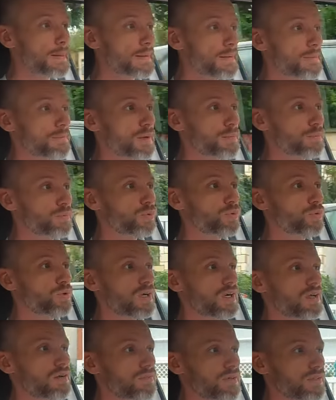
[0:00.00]
ben, pour eux,
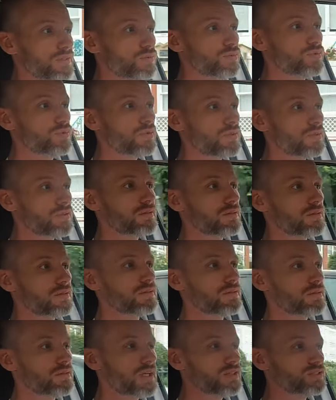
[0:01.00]
la voiture,
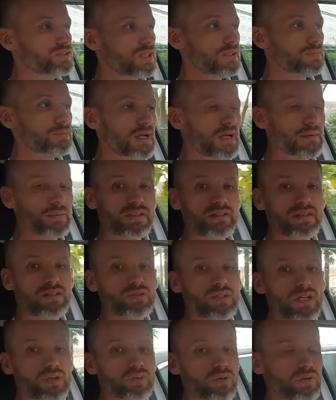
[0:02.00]
on l'achète, mais la batterie, on
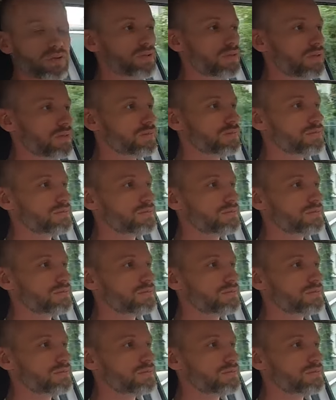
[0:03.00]
la loue encore.